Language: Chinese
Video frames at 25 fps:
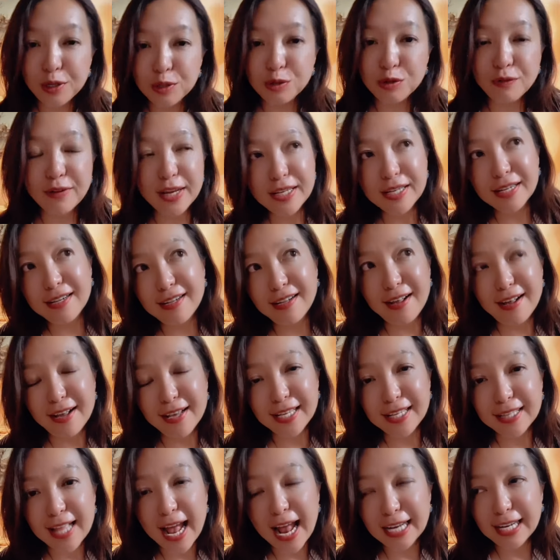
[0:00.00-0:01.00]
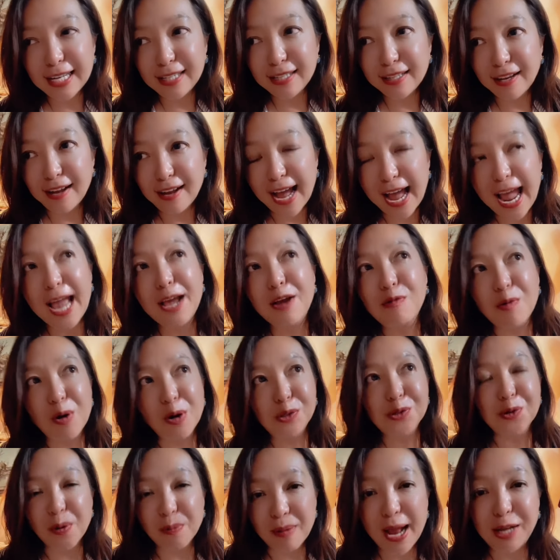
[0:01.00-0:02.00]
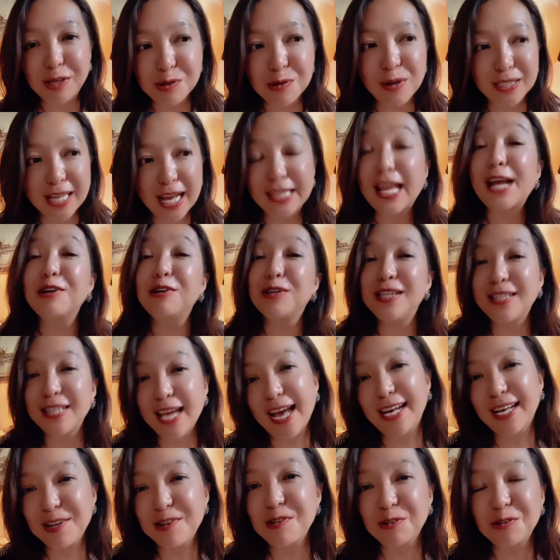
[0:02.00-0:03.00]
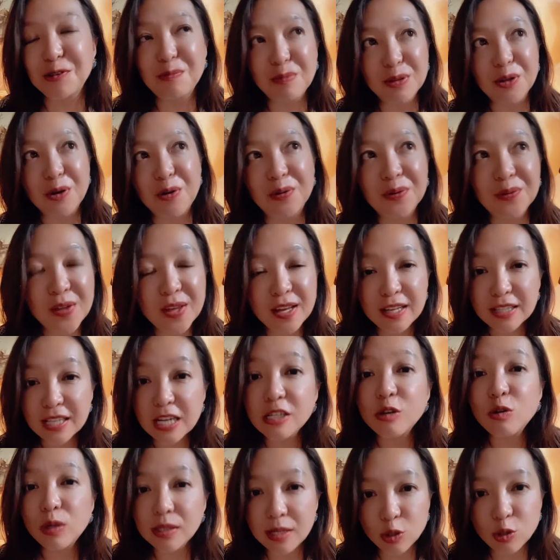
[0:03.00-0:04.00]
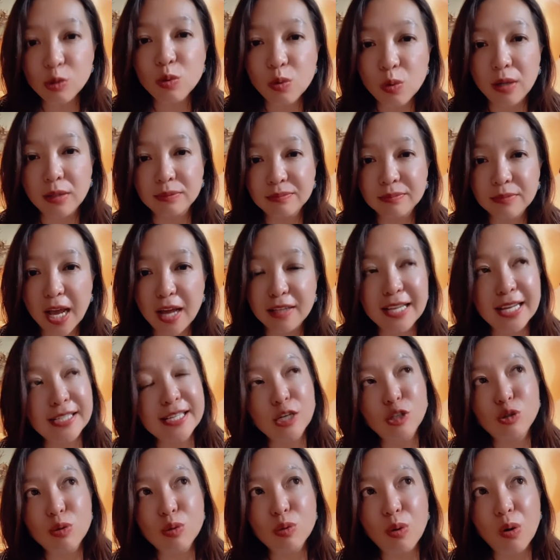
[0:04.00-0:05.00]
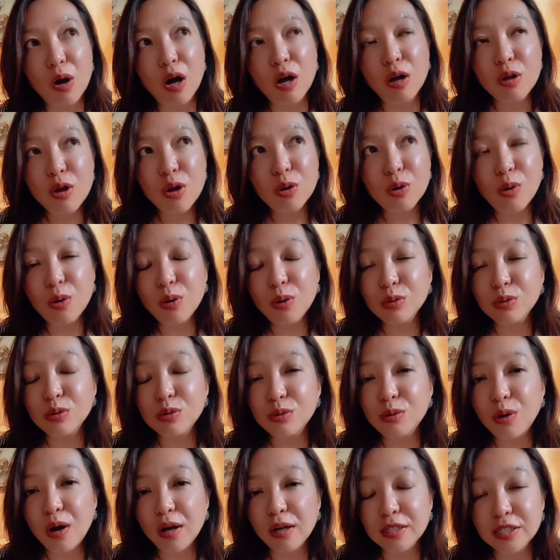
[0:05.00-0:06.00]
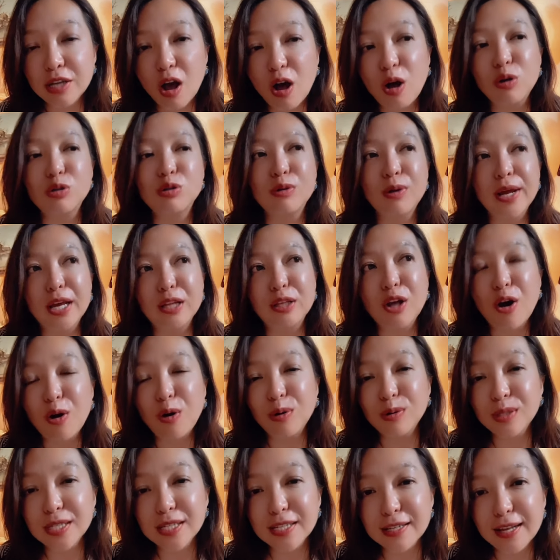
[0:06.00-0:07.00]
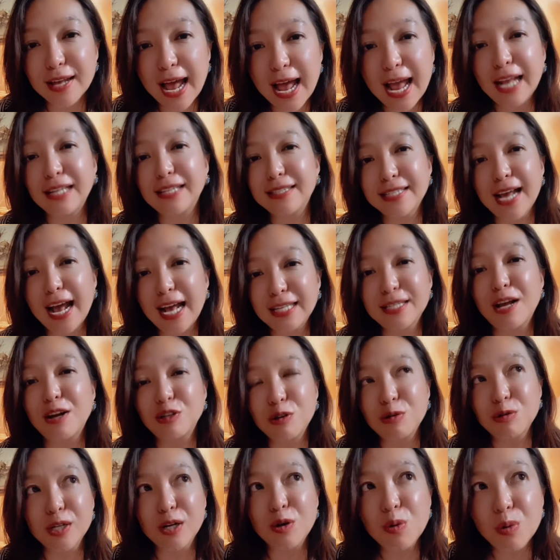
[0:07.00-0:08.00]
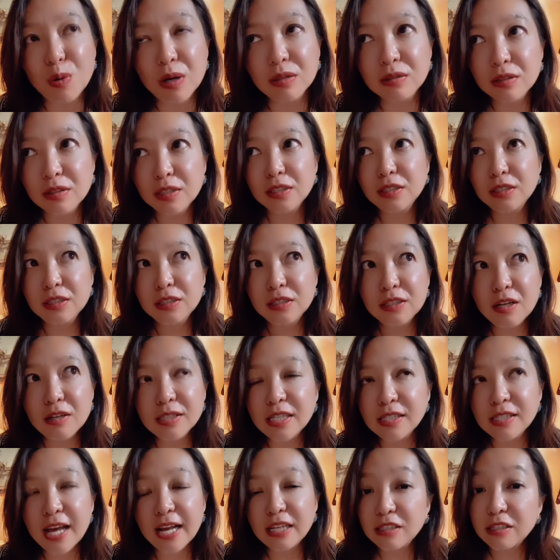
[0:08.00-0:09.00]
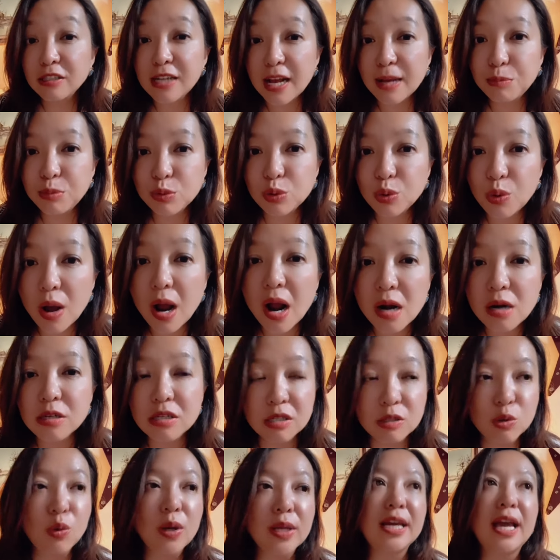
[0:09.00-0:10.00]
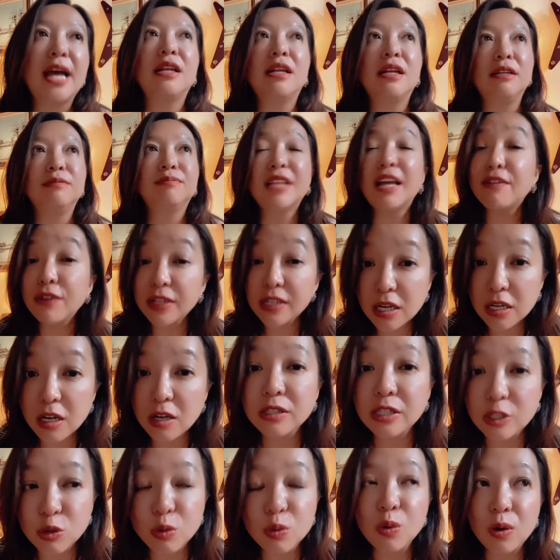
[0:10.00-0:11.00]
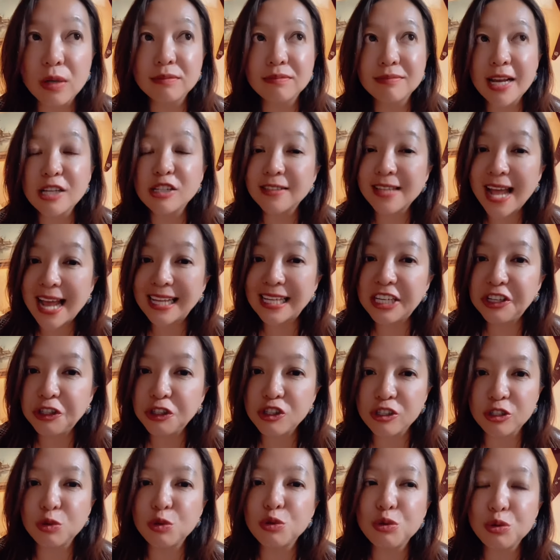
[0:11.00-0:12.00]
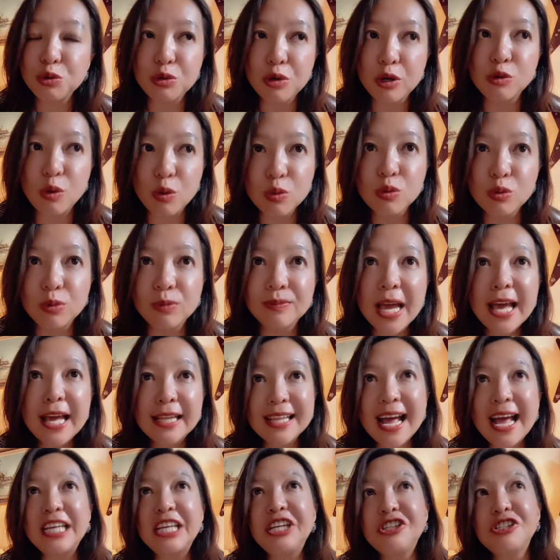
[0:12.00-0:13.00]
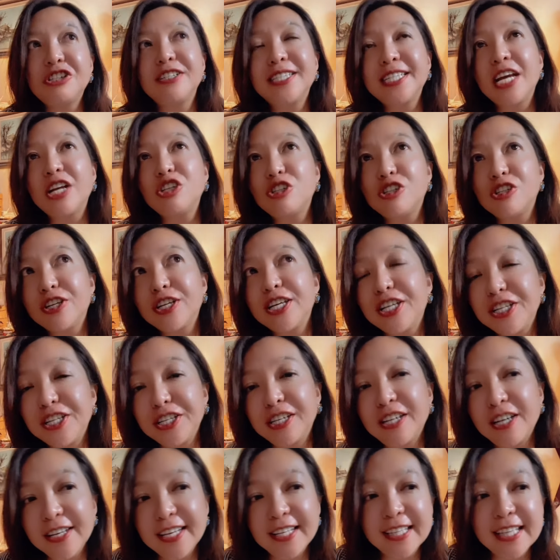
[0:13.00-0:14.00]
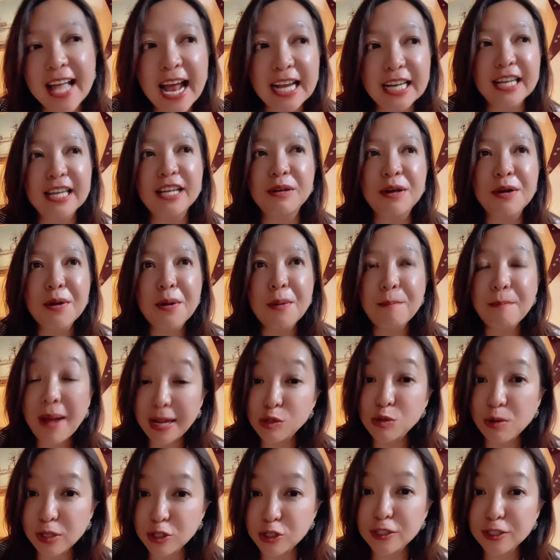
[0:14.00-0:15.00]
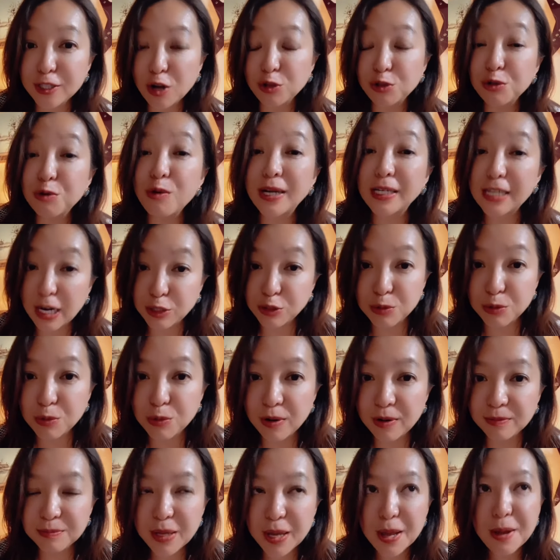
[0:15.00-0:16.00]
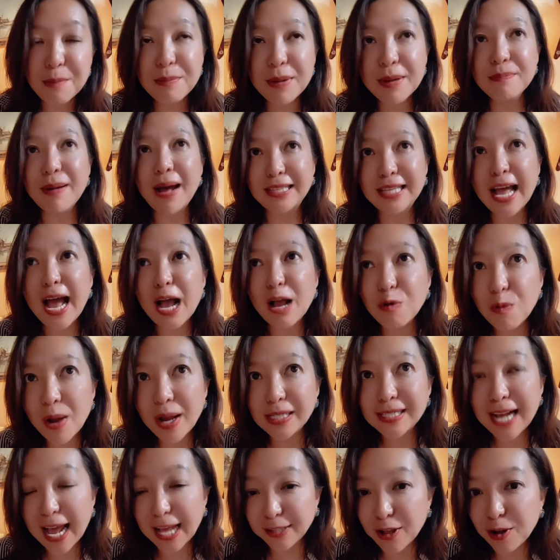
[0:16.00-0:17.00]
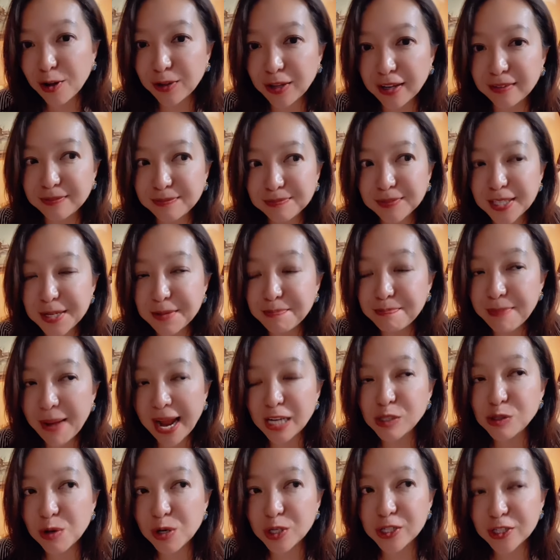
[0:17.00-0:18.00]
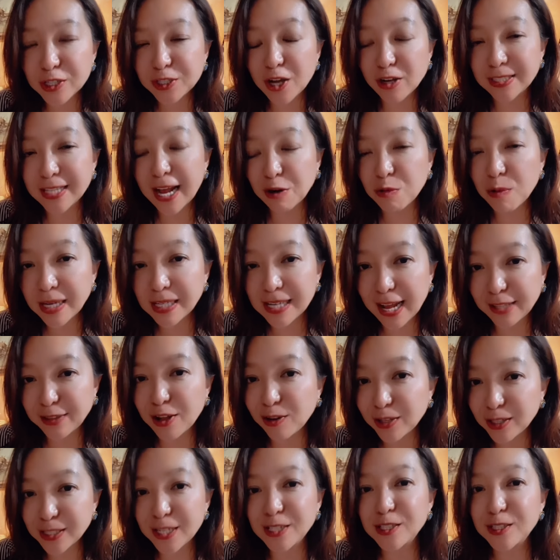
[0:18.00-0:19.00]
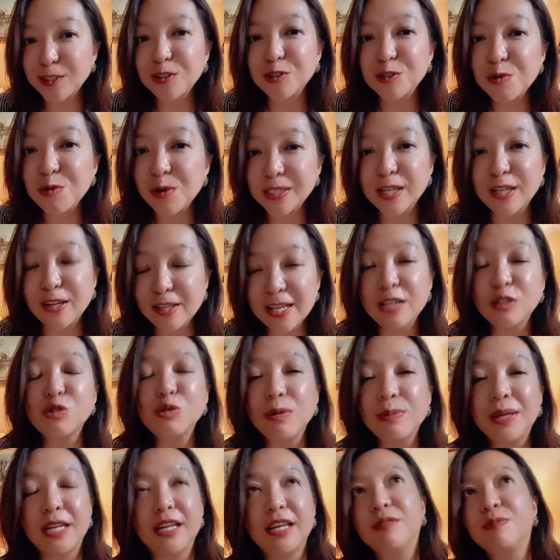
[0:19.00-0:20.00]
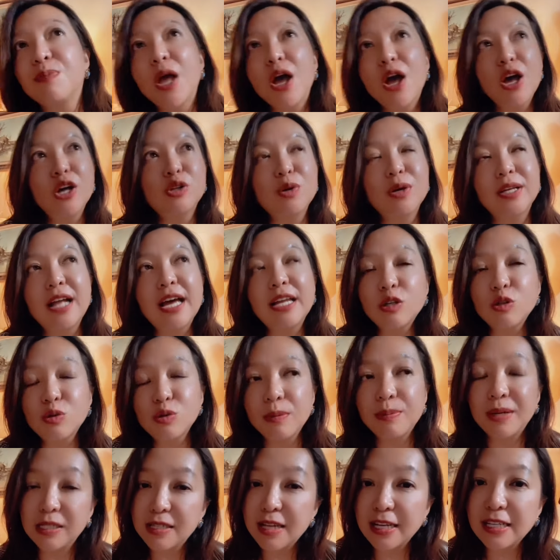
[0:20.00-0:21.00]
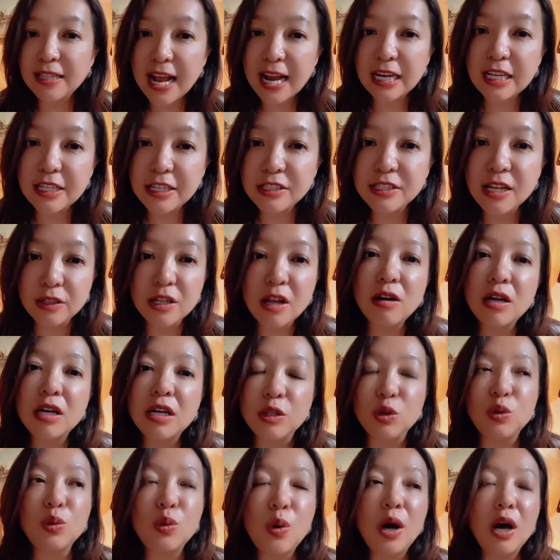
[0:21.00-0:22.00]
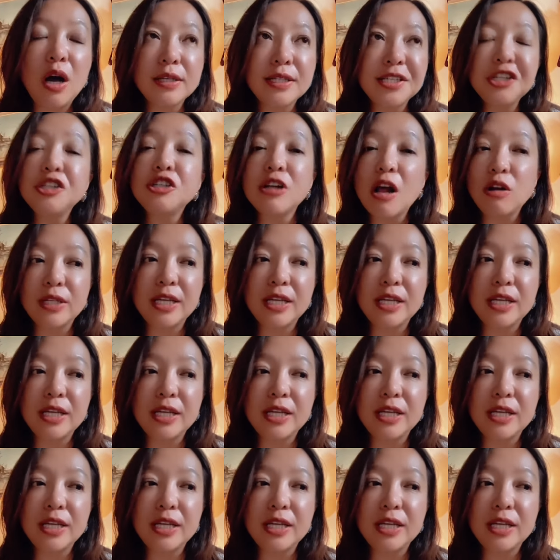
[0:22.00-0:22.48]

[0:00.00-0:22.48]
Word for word: 作为一个意大利的爱国左派作家，他有一点很与众不同，他生活在中国啊，他在中国工作、缴税、投资、安家、享受生活。到现在已经差不多二十多年了，他非常了解中国，但是他一直拒绝融入，他一直坚持以一个意大利白左的视角去观察中国，并把他观察到的以白左视角下观察到的真实的中国写到他的作品里。所以他的作品在意大利影响到了很多青少